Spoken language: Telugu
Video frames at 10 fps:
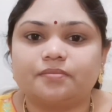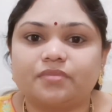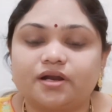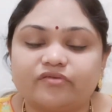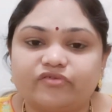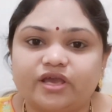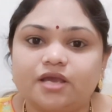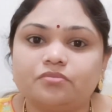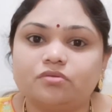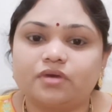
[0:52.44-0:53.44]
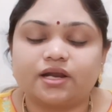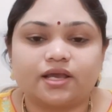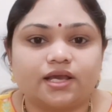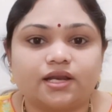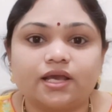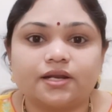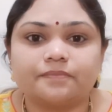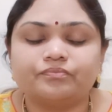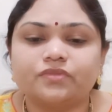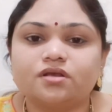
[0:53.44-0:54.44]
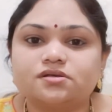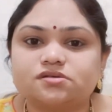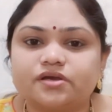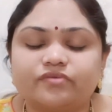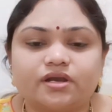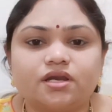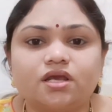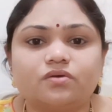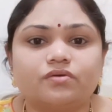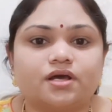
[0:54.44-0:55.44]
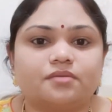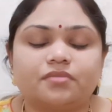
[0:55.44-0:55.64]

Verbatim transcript: మన ఫేమ్ మన కెరీర్ సో ఇవన్నీ కూడా